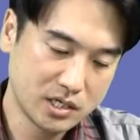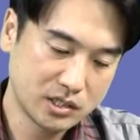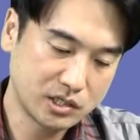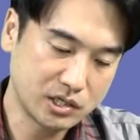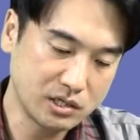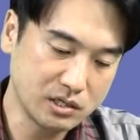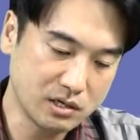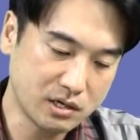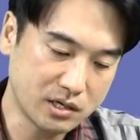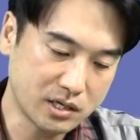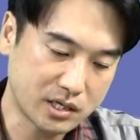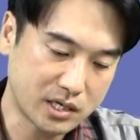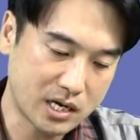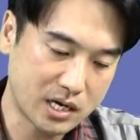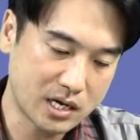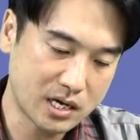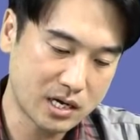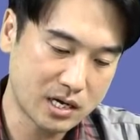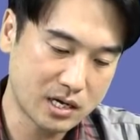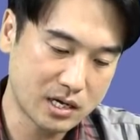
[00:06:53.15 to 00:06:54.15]

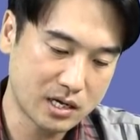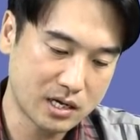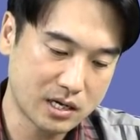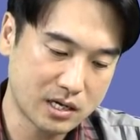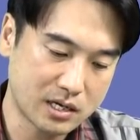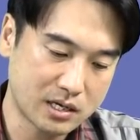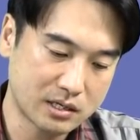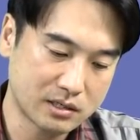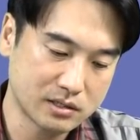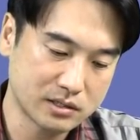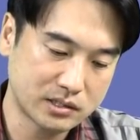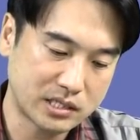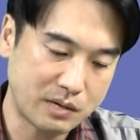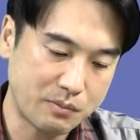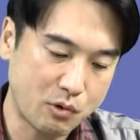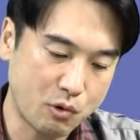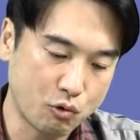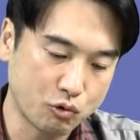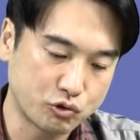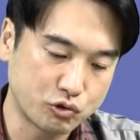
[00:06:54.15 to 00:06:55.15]
실거래가를
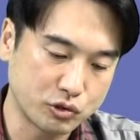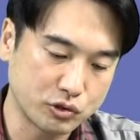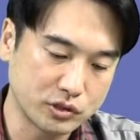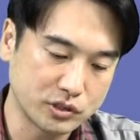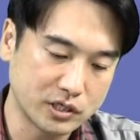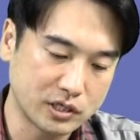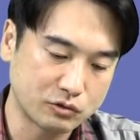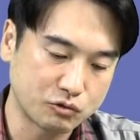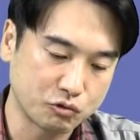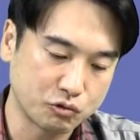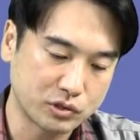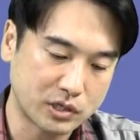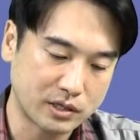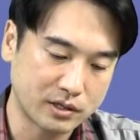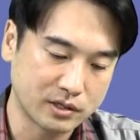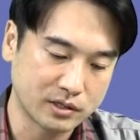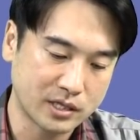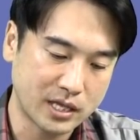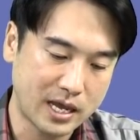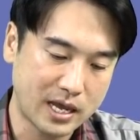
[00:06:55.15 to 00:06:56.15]
3억 5천인가 주고
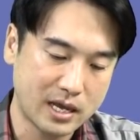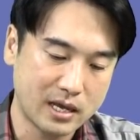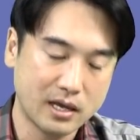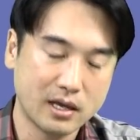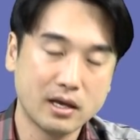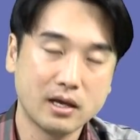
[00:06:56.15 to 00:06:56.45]
샀는데